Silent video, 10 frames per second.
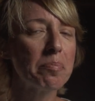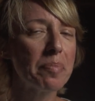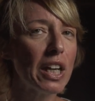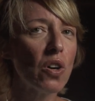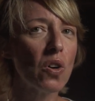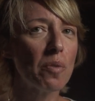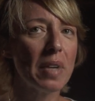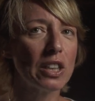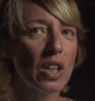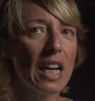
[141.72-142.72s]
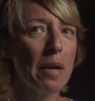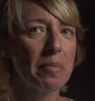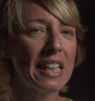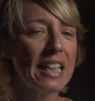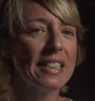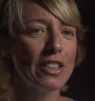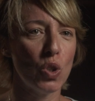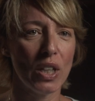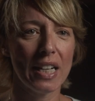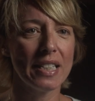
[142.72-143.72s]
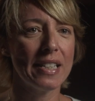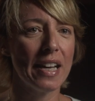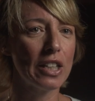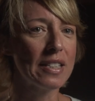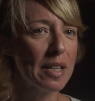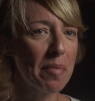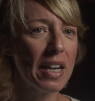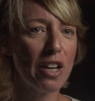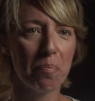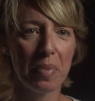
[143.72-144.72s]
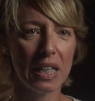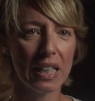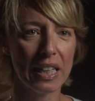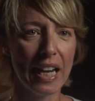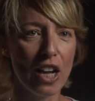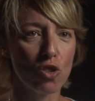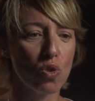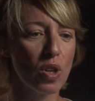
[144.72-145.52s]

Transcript: però mia sorella mi chiese di organizzare insieme a lei un pellegrinaggio,